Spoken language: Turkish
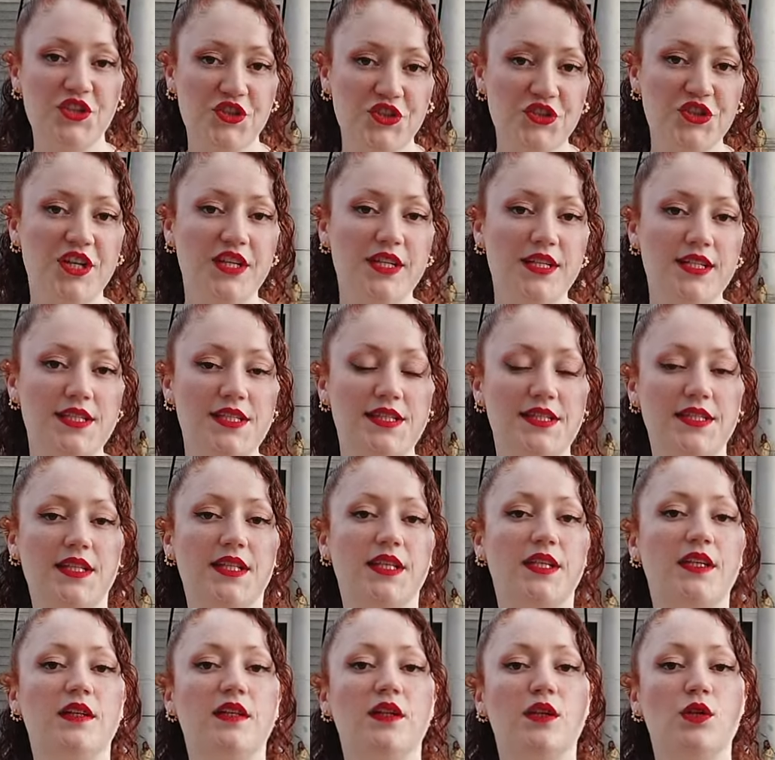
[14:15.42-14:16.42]
içerisi
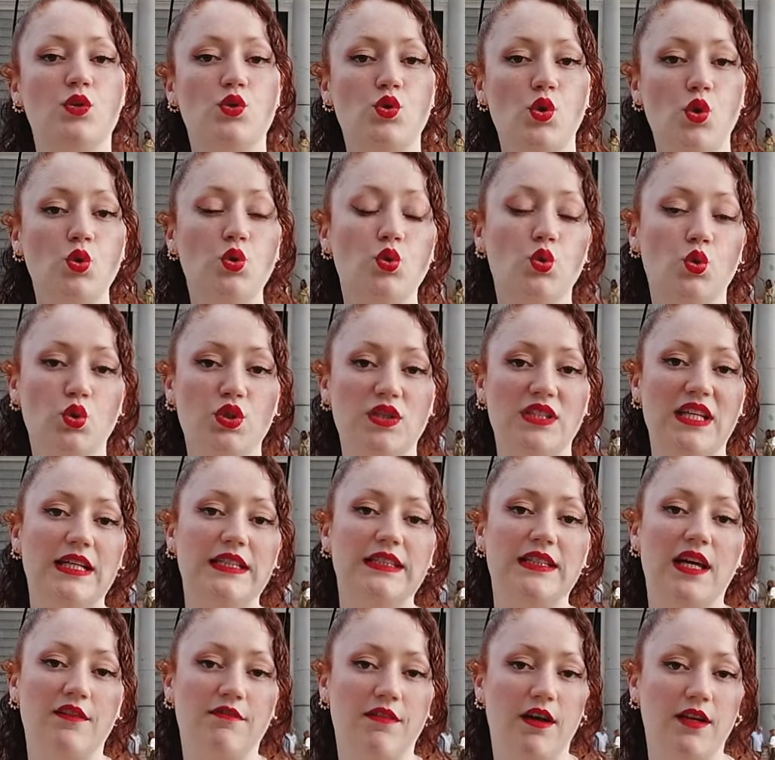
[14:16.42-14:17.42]
çok
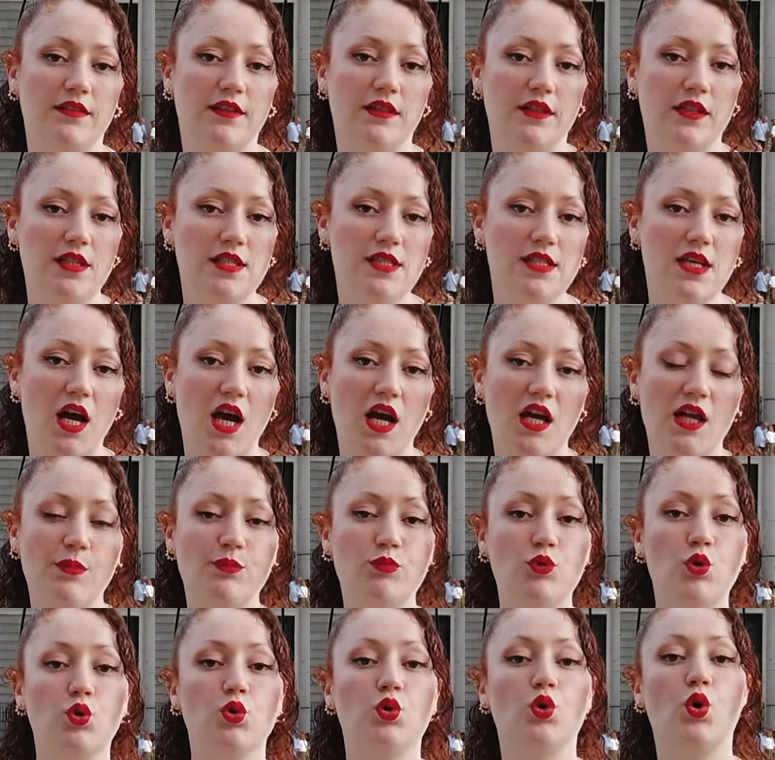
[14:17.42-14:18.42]
yüksek tavanlara
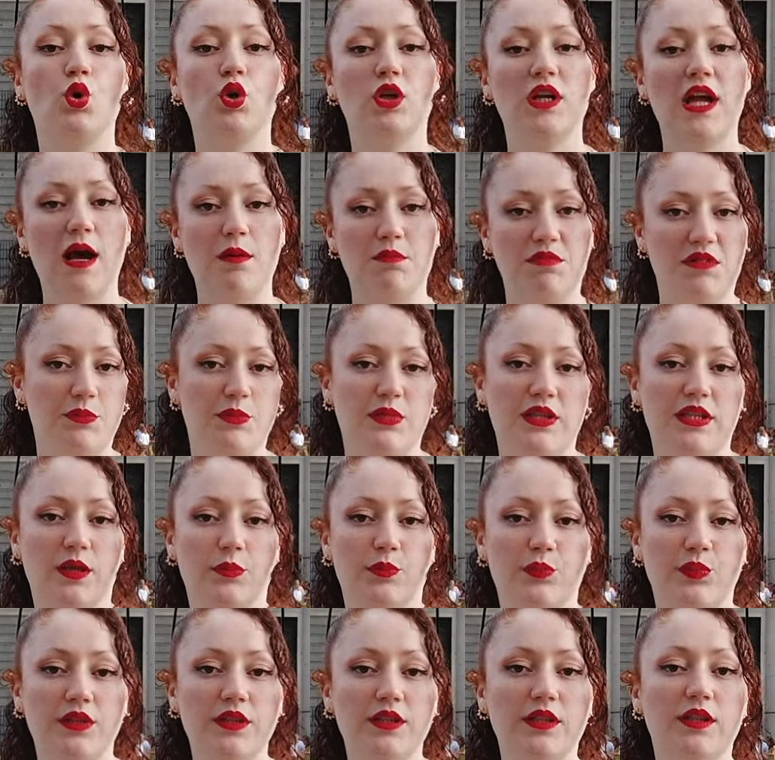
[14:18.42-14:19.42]
sahip çok görkemli bir
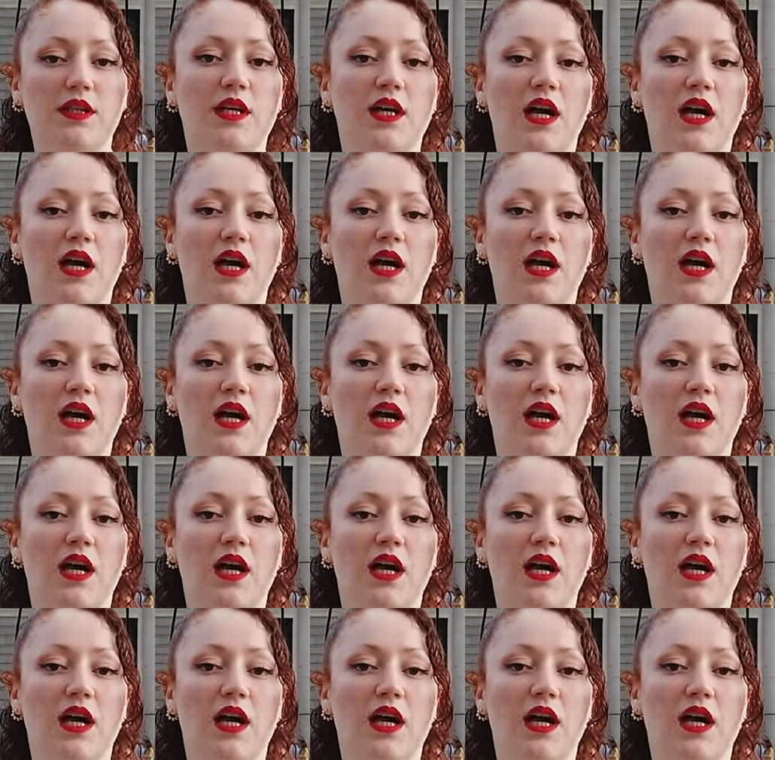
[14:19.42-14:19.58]
yapı.